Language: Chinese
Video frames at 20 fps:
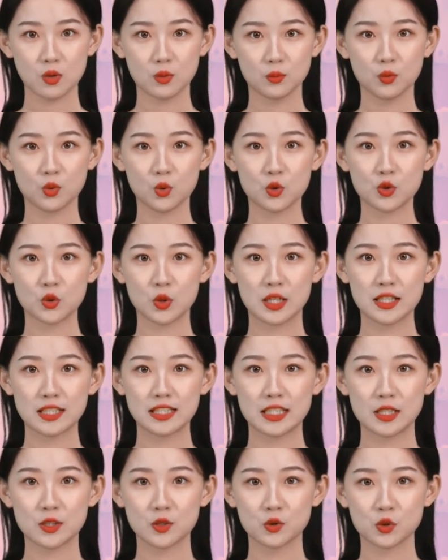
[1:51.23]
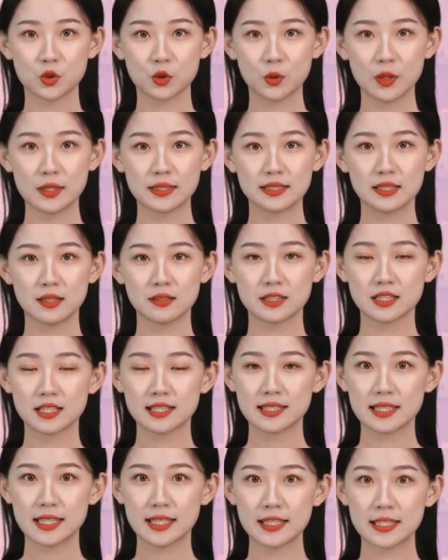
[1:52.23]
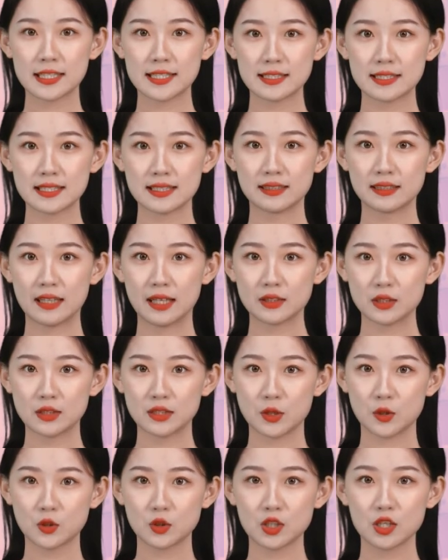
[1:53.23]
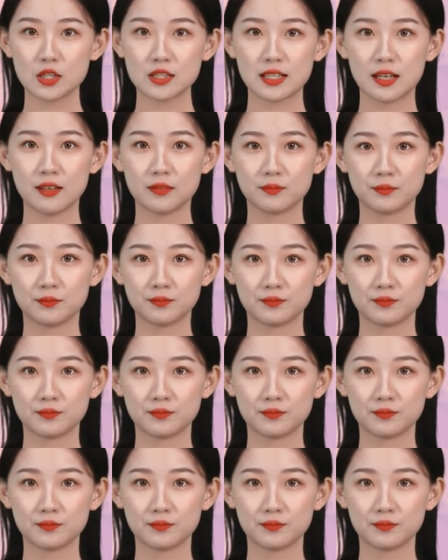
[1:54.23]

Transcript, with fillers: 木水、陈旭辉将这些一起拿到牛车上。